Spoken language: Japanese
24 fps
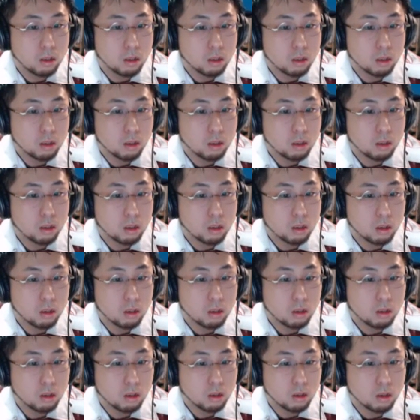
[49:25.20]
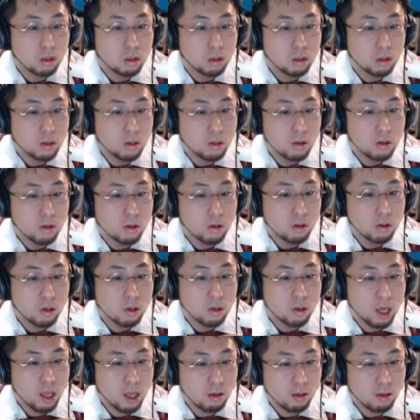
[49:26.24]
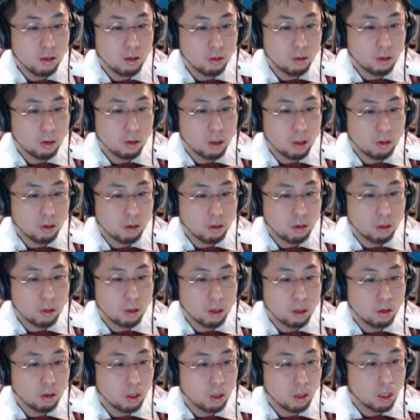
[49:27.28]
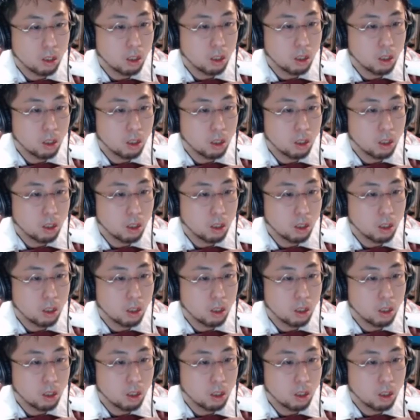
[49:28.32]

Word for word: うーん、すげえところで飲んでるな。